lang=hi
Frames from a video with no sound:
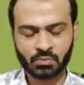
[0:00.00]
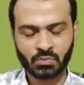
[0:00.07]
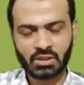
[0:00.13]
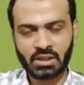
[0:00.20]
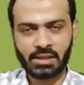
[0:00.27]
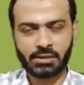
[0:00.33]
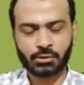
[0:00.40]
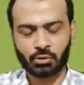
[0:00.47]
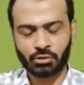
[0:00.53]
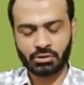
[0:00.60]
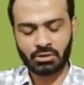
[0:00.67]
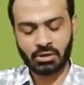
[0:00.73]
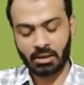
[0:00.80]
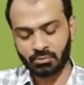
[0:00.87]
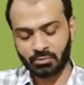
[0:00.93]
चले इसको
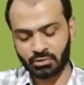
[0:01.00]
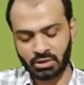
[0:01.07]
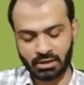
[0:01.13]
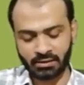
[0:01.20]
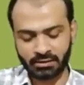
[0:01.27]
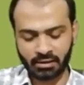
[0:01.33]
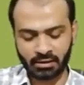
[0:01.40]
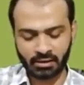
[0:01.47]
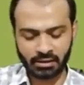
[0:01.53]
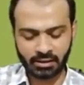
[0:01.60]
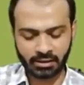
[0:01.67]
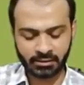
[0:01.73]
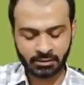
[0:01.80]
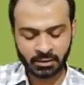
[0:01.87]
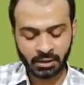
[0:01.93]
हम स्टार्ट करने
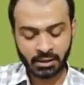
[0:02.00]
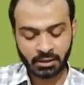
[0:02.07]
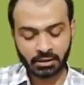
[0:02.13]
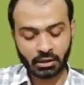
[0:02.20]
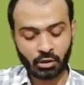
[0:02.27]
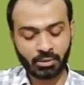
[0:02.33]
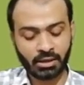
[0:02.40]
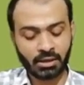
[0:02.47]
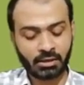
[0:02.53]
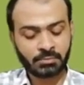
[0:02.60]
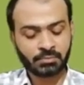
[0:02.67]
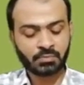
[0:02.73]
लगे देखो बेटा